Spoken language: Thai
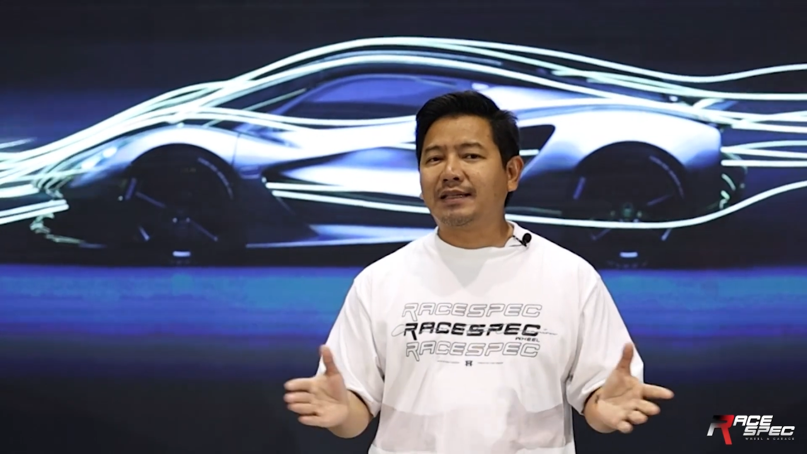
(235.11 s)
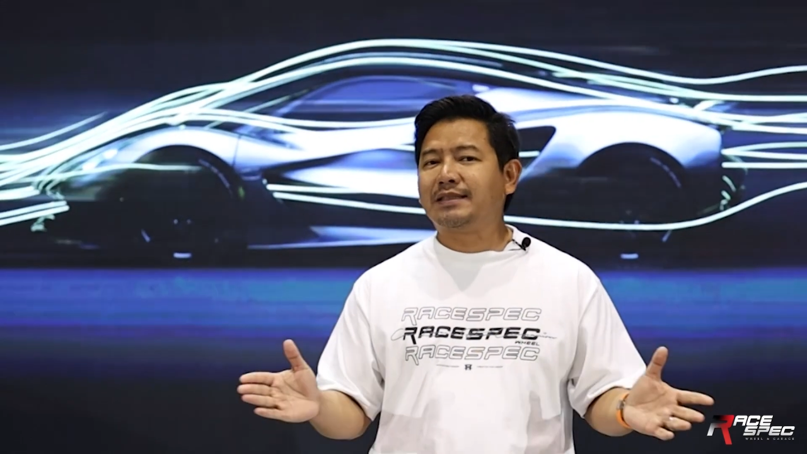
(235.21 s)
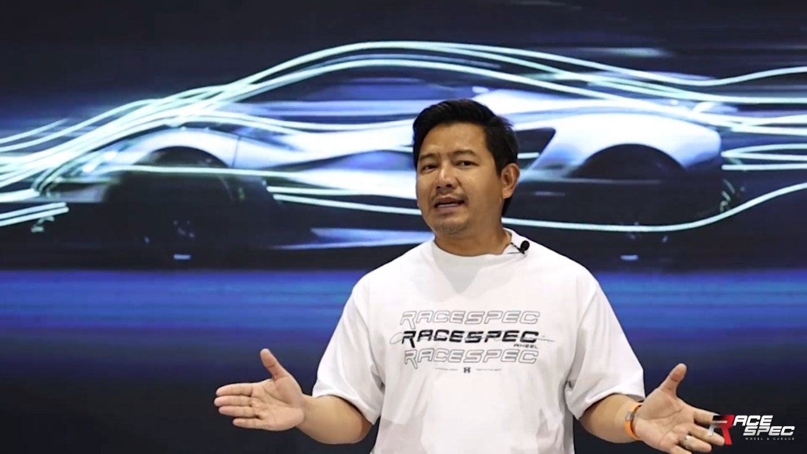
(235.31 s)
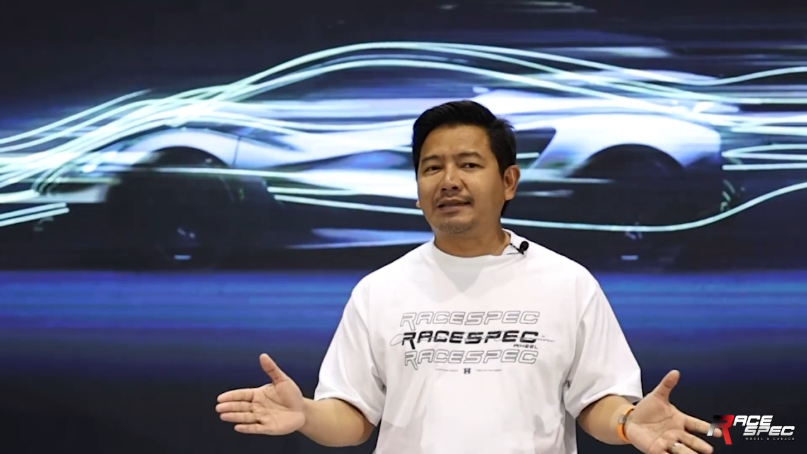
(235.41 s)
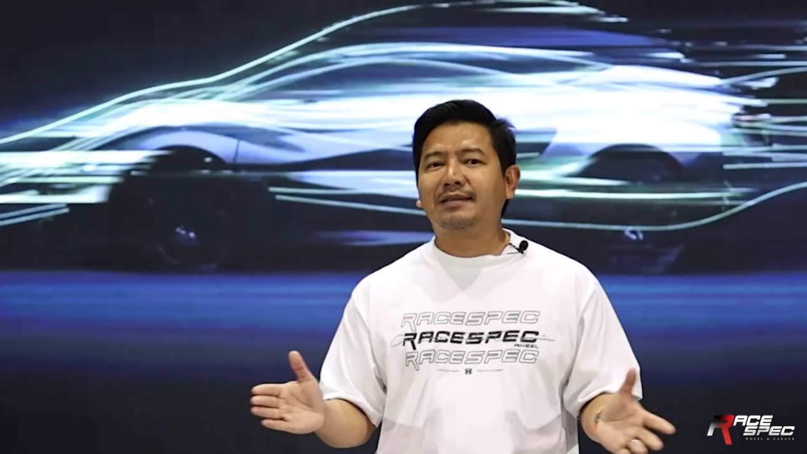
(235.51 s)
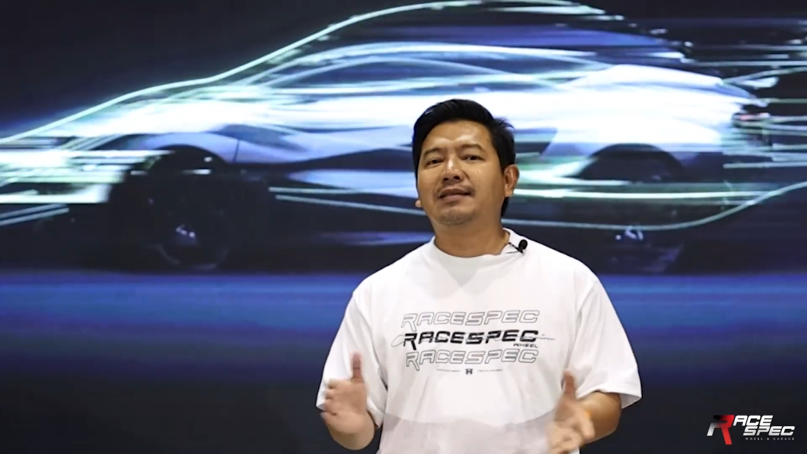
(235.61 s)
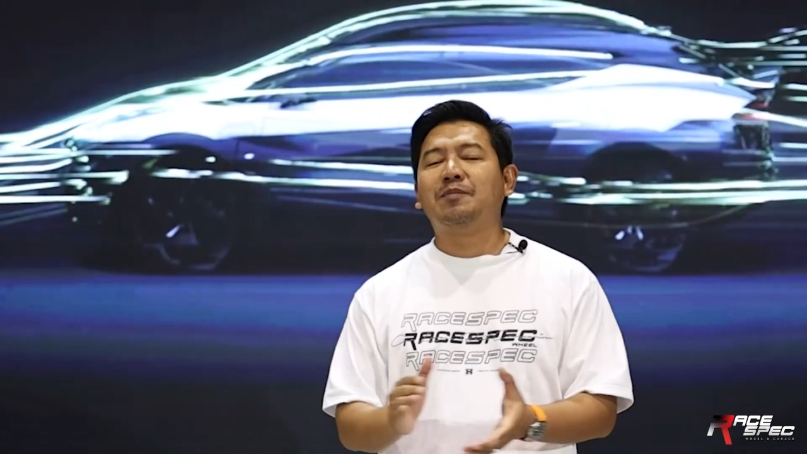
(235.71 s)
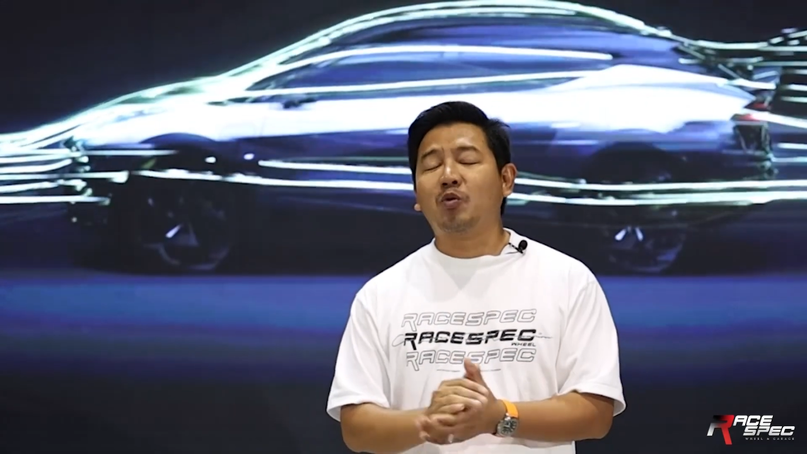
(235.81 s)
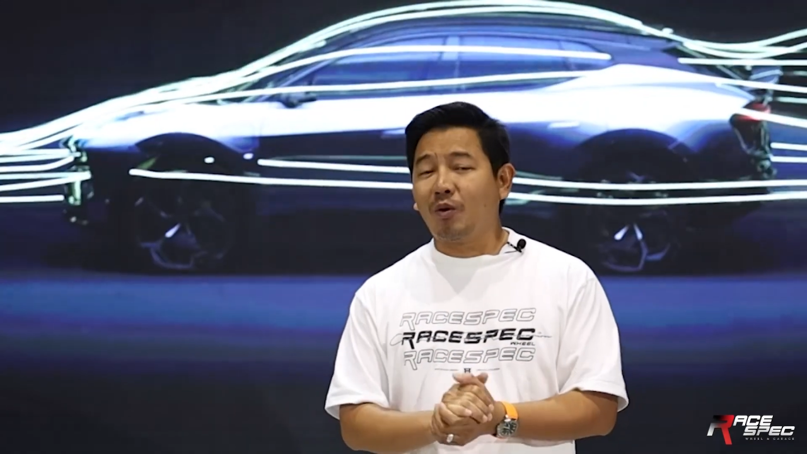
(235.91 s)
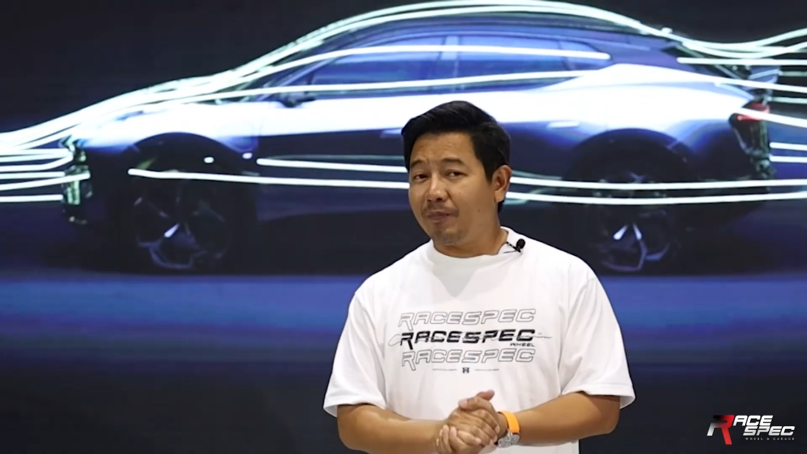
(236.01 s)
ย
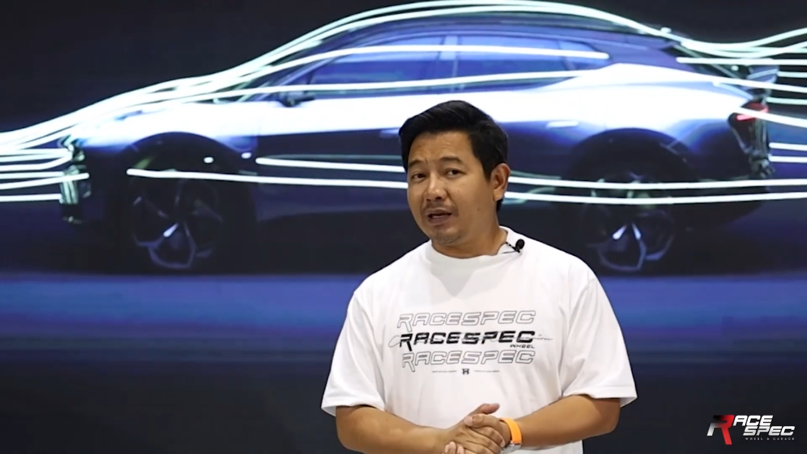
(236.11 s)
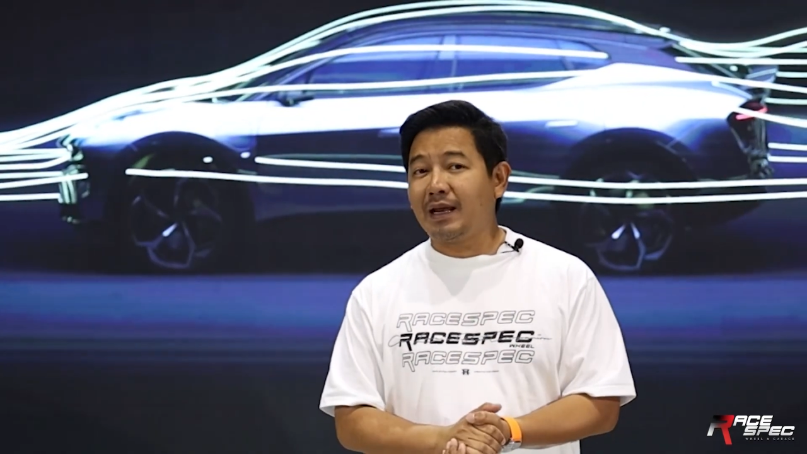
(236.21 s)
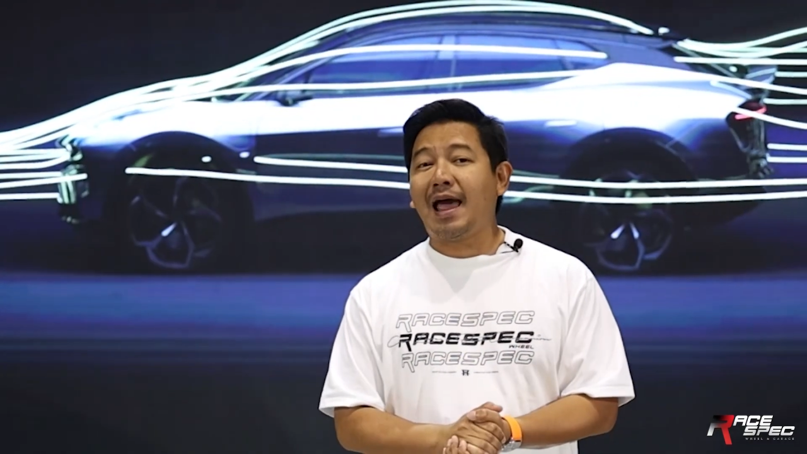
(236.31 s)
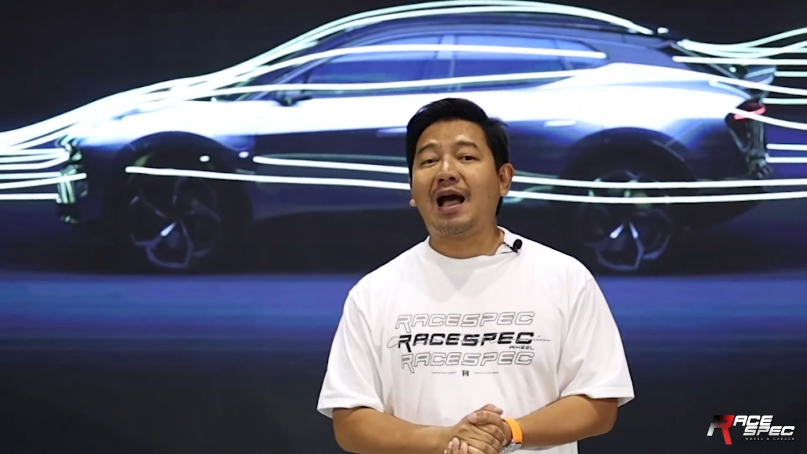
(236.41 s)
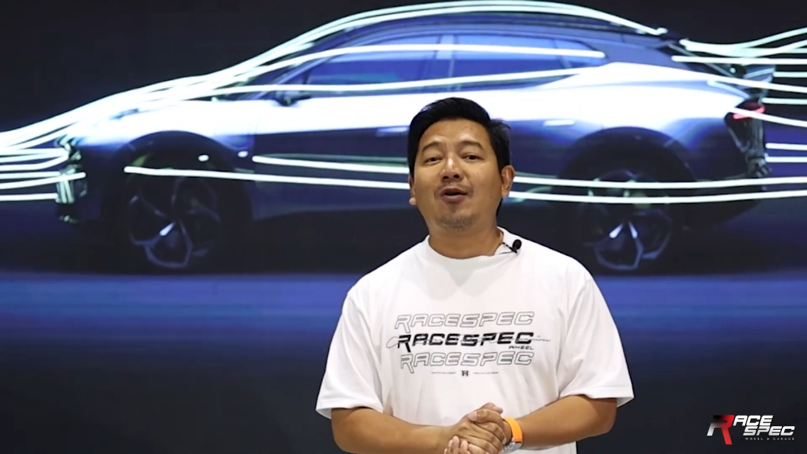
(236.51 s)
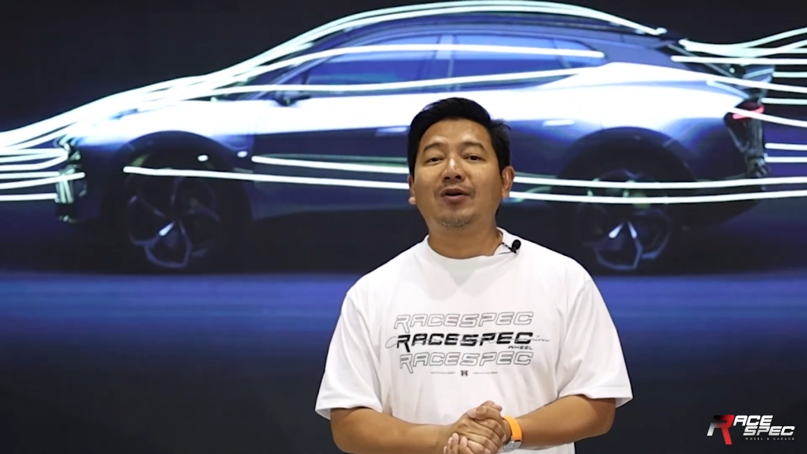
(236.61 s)
70 กว่าปีแล้ว